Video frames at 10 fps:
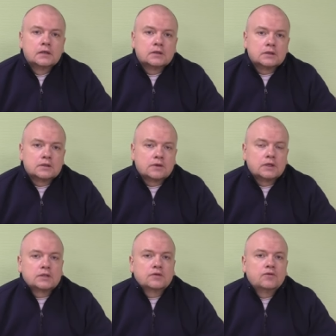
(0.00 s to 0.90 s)

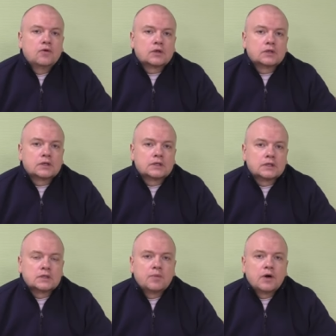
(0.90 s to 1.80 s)
Называется Фортекса
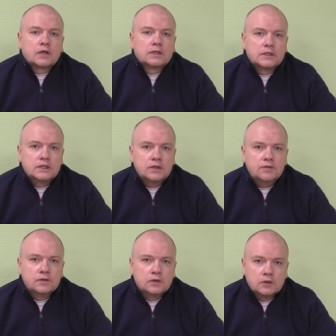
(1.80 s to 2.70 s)
Spark
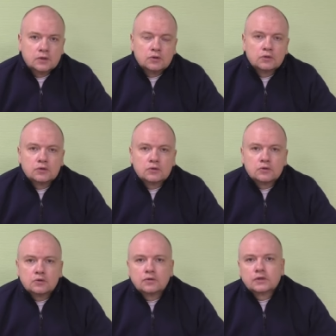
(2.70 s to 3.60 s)
Стив, То есть,
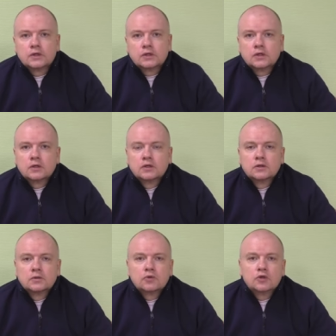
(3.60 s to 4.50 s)
условно, это
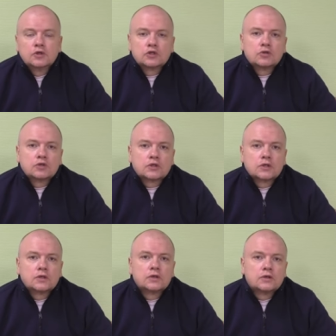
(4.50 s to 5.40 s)
более
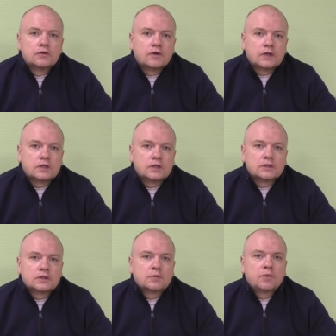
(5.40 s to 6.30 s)
жесткая
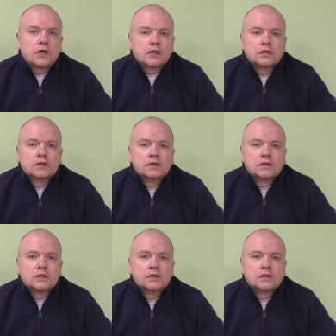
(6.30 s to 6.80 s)
Фортекса Spark,